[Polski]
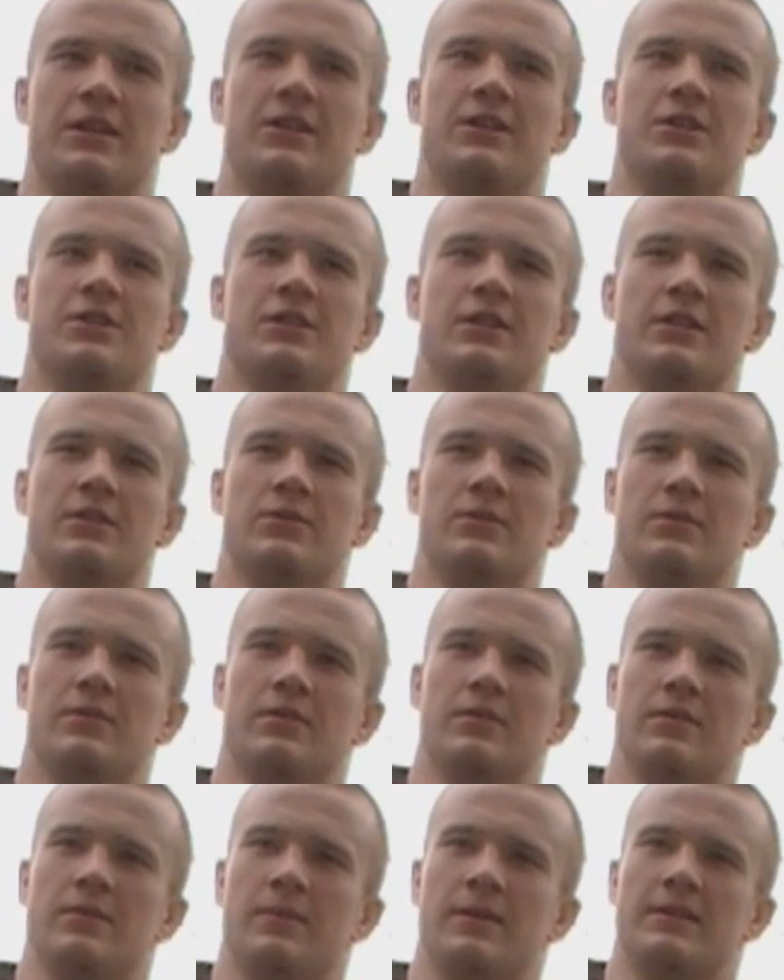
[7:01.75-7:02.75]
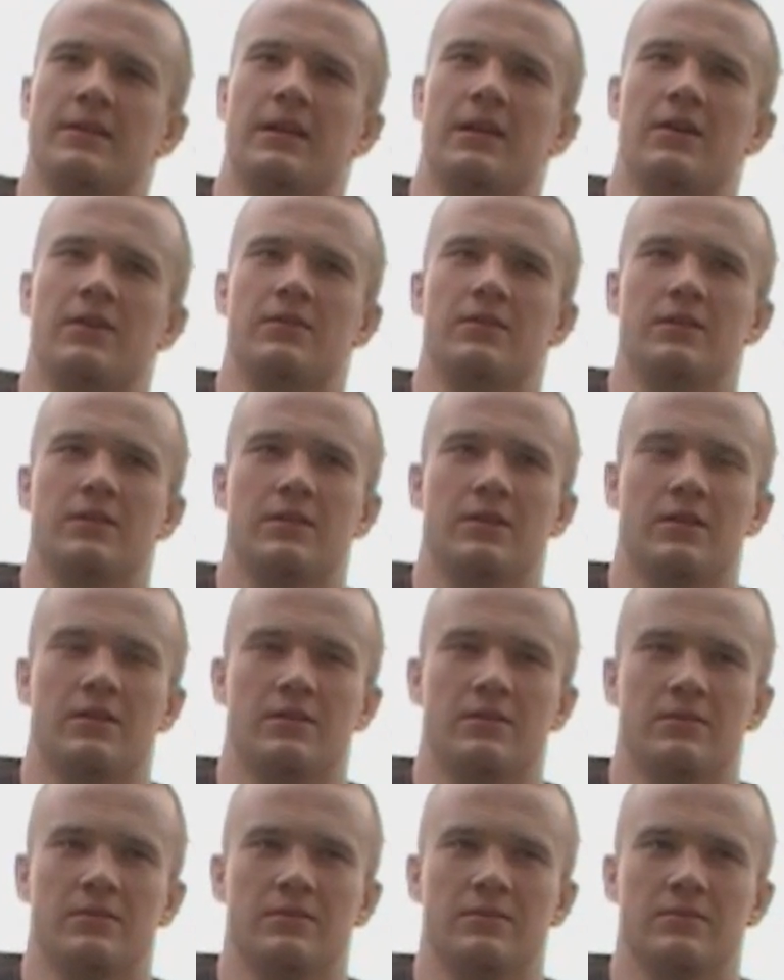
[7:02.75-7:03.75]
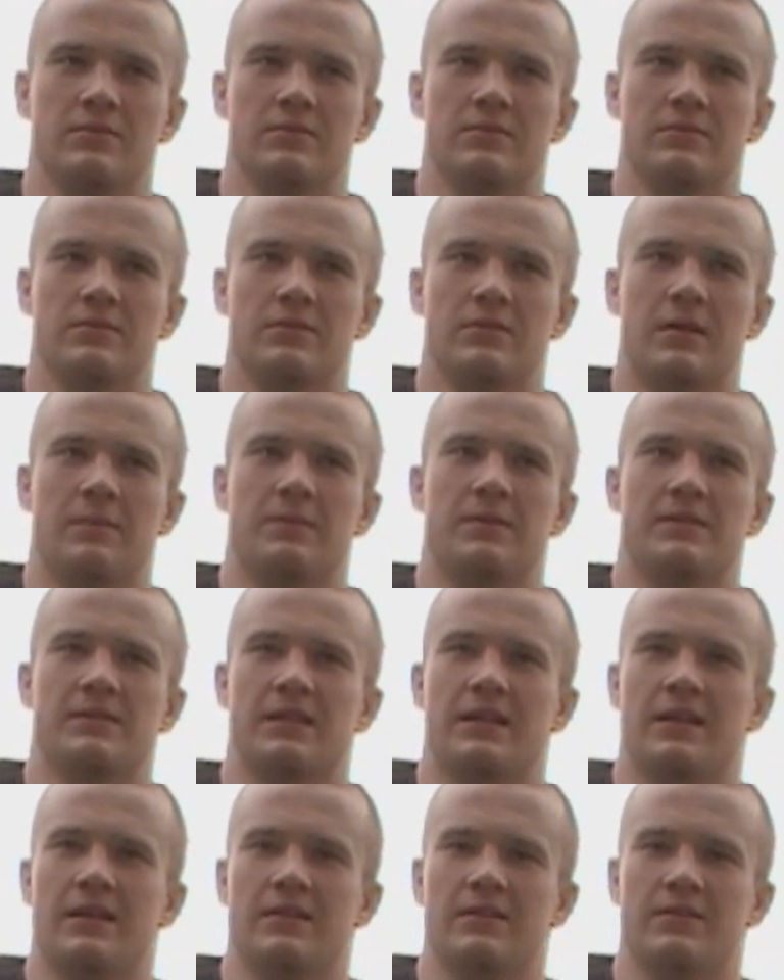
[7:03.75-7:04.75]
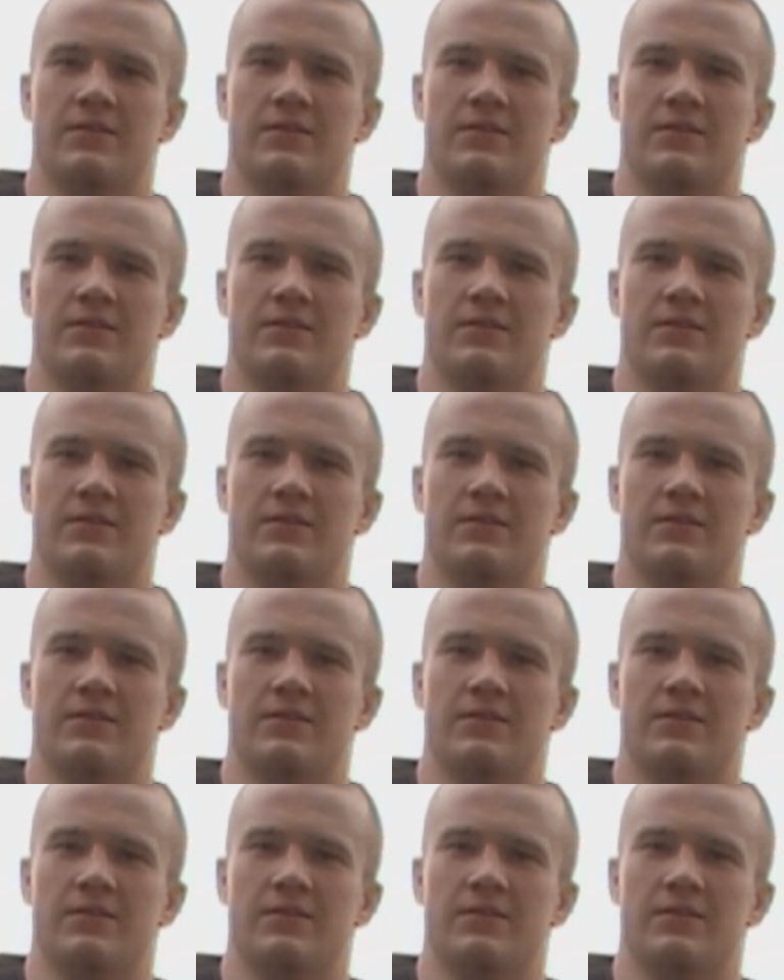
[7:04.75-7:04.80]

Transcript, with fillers: technicznie e, Mataleo, tylko łapy za